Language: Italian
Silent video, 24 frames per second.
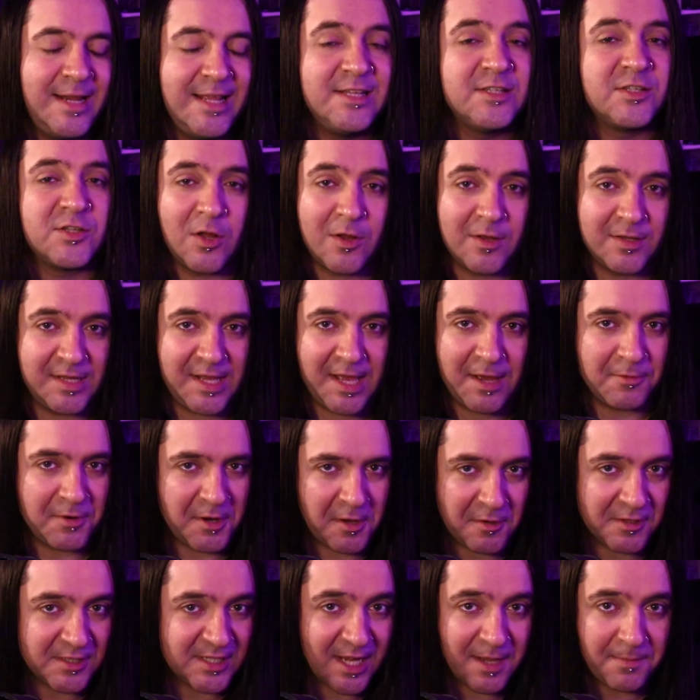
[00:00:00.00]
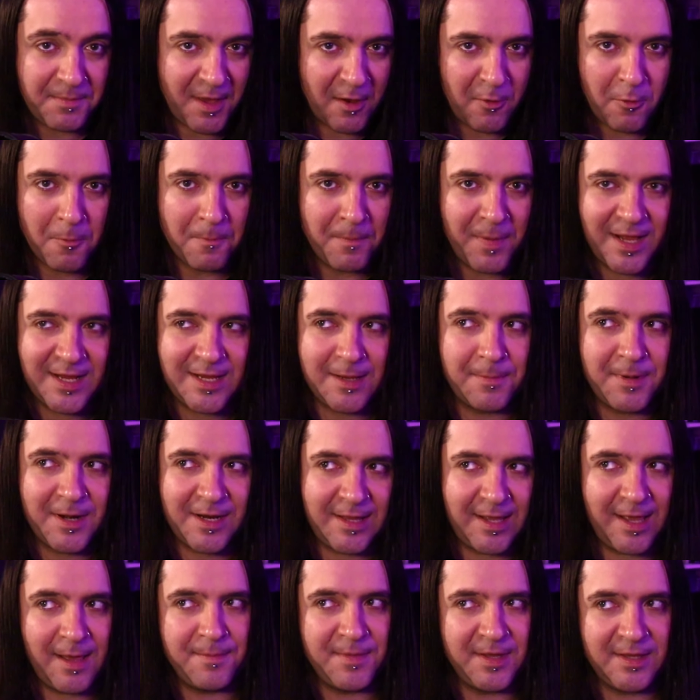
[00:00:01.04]
L'insonnia è una cosa che mi accompagna
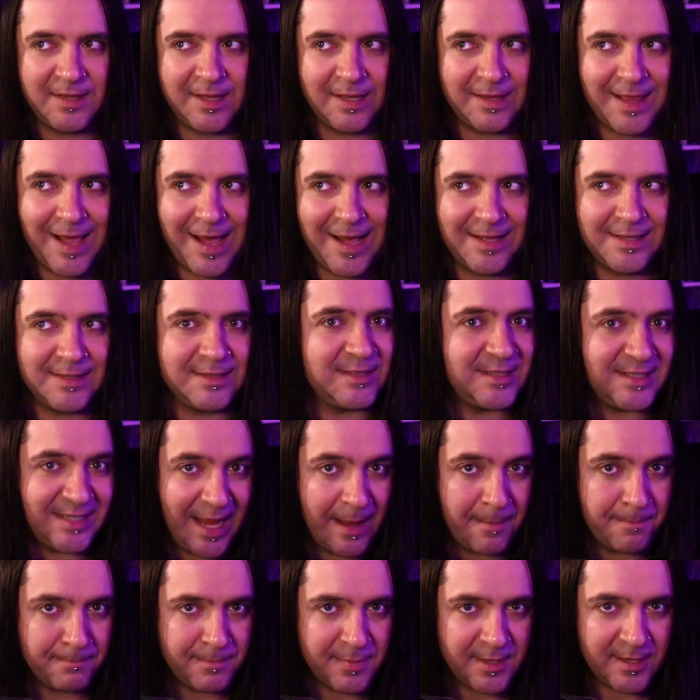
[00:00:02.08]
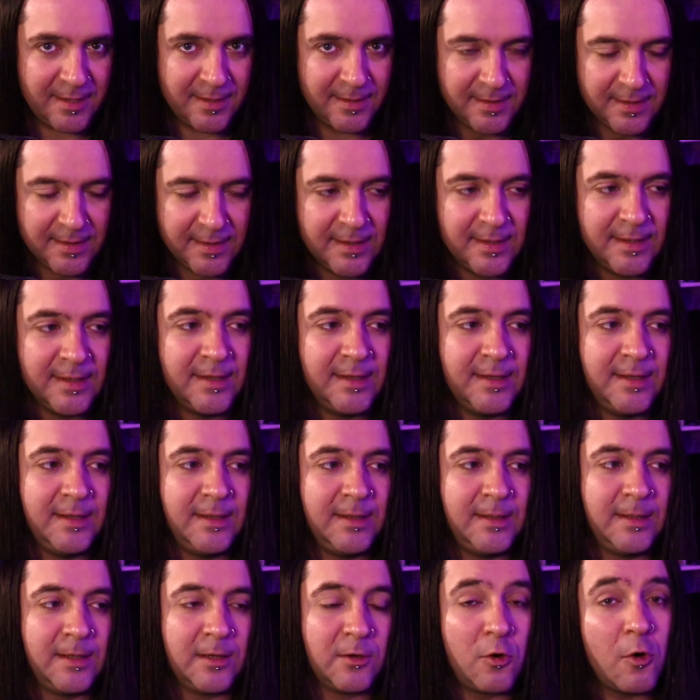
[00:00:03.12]
praticamente da sempre.
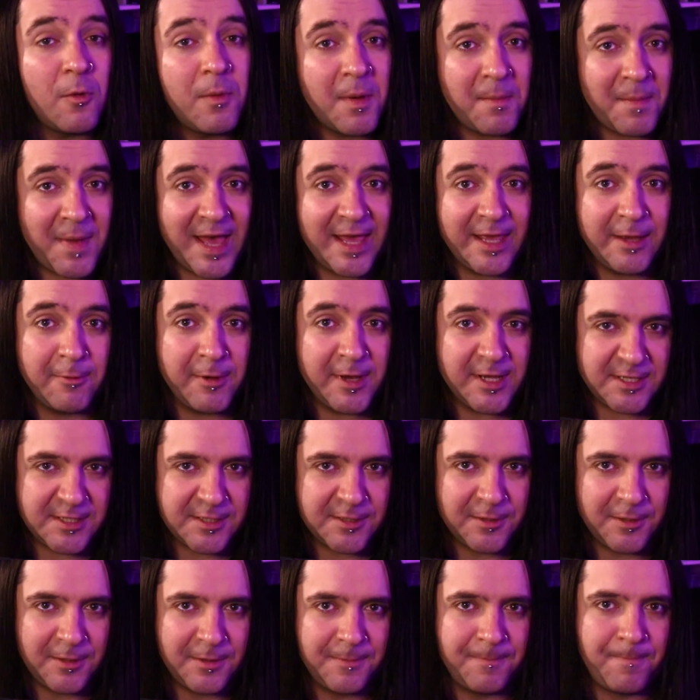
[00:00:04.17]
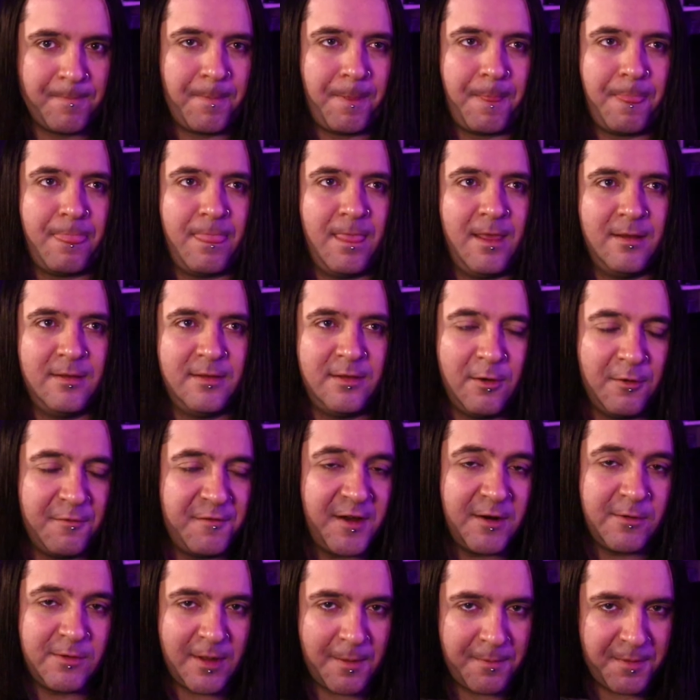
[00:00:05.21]
Come mai questo?
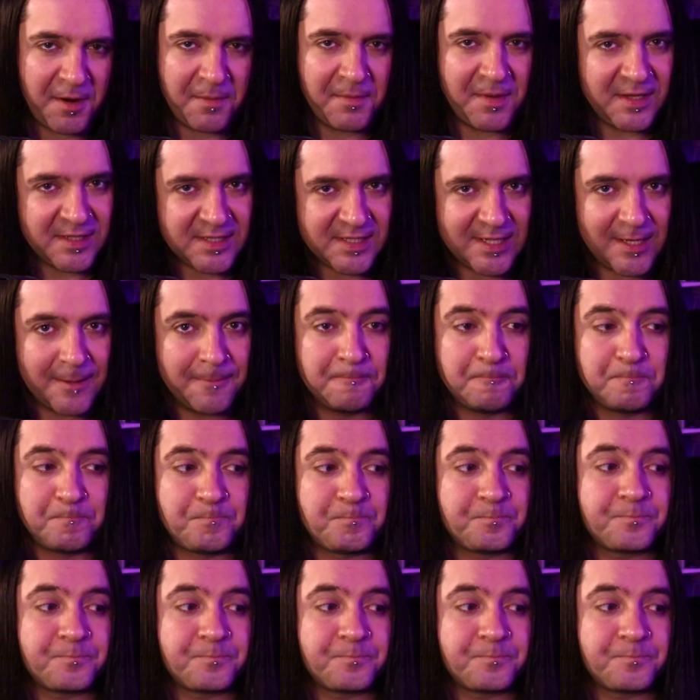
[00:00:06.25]
Devo fare una premessa.